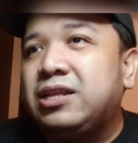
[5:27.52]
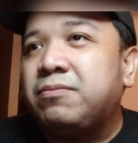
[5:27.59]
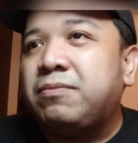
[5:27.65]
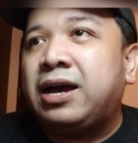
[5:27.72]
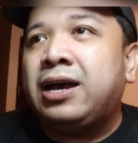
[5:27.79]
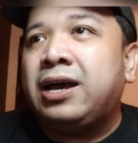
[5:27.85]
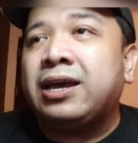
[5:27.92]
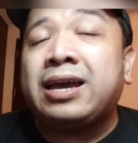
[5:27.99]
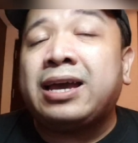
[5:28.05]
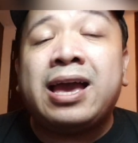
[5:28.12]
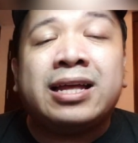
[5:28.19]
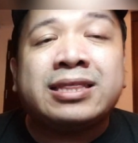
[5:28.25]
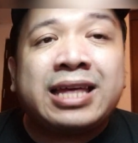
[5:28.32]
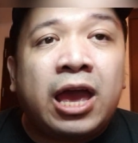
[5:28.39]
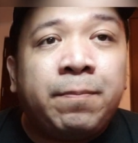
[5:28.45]
'Di ba?
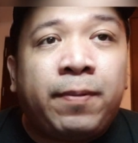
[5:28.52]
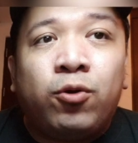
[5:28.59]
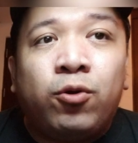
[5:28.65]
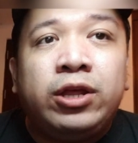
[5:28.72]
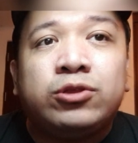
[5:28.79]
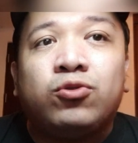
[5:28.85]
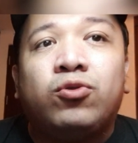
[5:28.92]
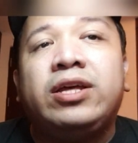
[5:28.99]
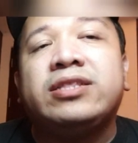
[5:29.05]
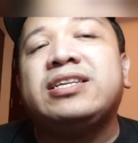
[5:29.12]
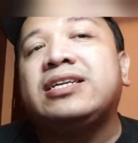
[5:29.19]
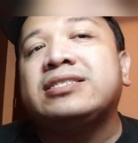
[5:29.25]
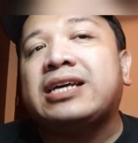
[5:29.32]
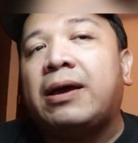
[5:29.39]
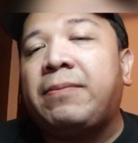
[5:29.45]
Kaya nga tayo paulit-ulit
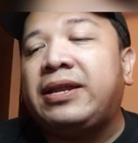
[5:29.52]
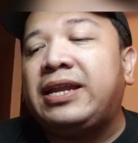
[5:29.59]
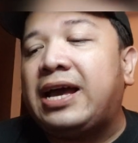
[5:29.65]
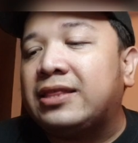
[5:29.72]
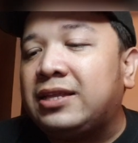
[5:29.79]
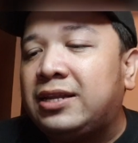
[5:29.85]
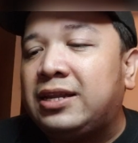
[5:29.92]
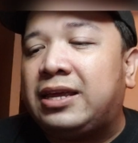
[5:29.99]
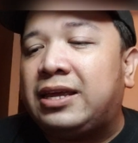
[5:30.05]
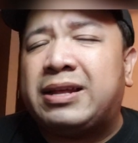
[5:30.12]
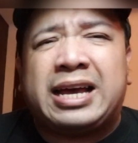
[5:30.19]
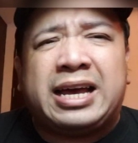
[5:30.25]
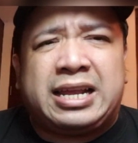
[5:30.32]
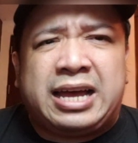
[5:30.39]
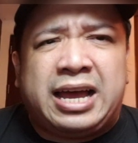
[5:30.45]
sinasabi natin
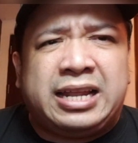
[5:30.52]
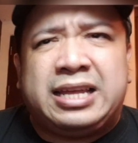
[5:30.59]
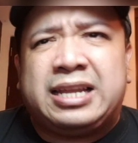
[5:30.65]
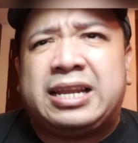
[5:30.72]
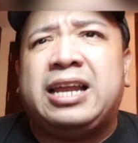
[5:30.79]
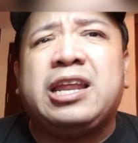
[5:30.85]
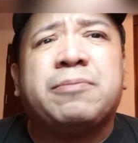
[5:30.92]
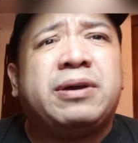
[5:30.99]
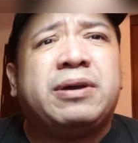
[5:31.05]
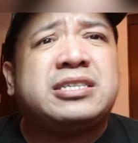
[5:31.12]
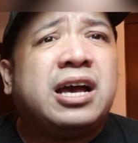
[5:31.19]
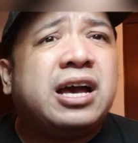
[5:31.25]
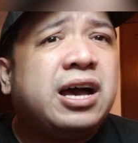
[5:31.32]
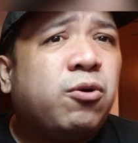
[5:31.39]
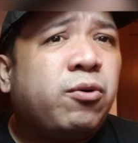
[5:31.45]
eh, nagrarally-rally pa
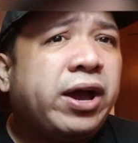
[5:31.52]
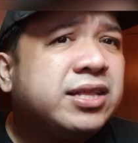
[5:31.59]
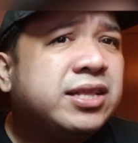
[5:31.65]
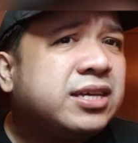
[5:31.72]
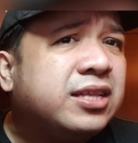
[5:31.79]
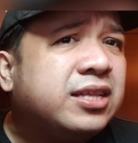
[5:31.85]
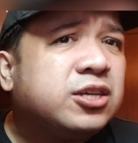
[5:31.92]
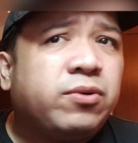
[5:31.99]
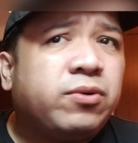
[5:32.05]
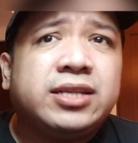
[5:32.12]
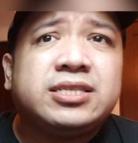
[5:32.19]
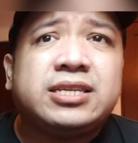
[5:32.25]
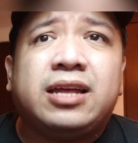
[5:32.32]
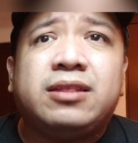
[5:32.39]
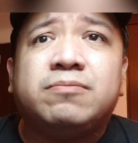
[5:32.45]
sa White Sand, sa
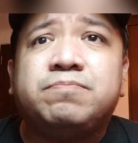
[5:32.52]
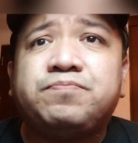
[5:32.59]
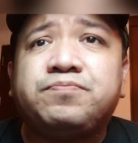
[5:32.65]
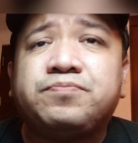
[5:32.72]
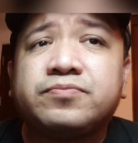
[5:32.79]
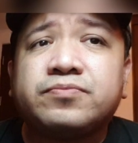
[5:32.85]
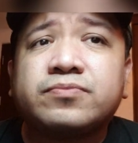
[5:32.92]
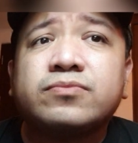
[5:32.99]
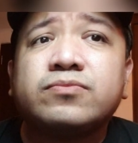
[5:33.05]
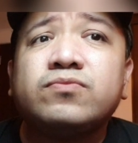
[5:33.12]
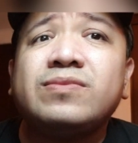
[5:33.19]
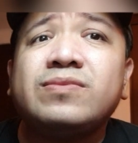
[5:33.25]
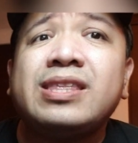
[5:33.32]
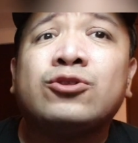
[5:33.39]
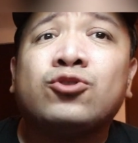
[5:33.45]
White Sand.
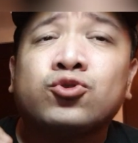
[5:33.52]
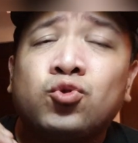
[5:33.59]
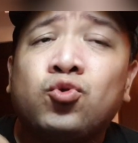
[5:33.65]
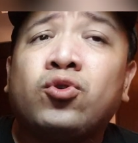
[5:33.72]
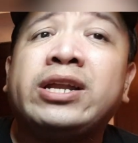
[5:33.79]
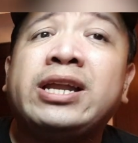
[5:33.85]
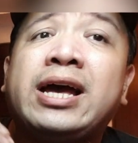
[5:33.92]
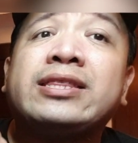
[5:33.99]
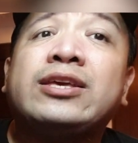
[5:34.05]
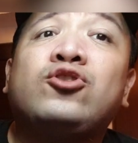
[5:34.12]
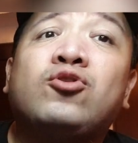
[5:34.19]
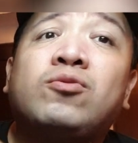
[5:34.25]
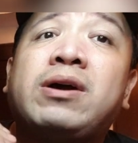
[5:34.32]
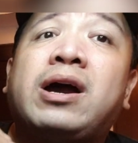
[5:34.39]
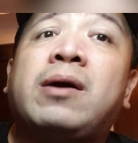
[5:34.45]
Tutukan
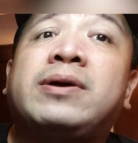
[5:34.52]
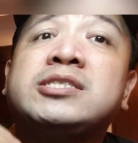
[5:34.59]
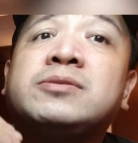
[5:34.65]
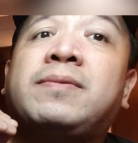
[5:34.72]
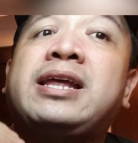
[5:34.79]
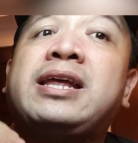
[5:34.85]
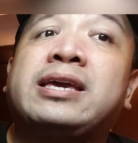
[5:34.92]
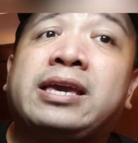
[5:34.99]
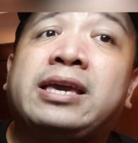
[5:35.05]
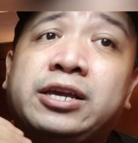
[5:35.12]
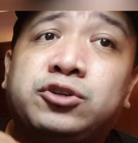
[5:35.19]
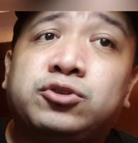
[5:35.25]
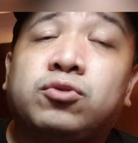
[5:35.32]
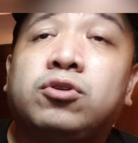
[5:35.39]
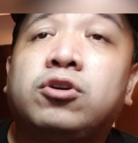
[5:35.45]
natin yung mga mas malaking
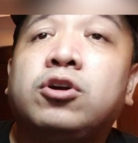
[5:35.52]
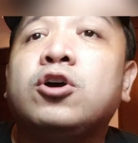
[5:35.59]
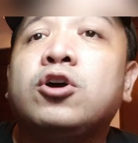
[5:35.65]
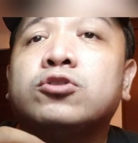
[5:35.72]
issue.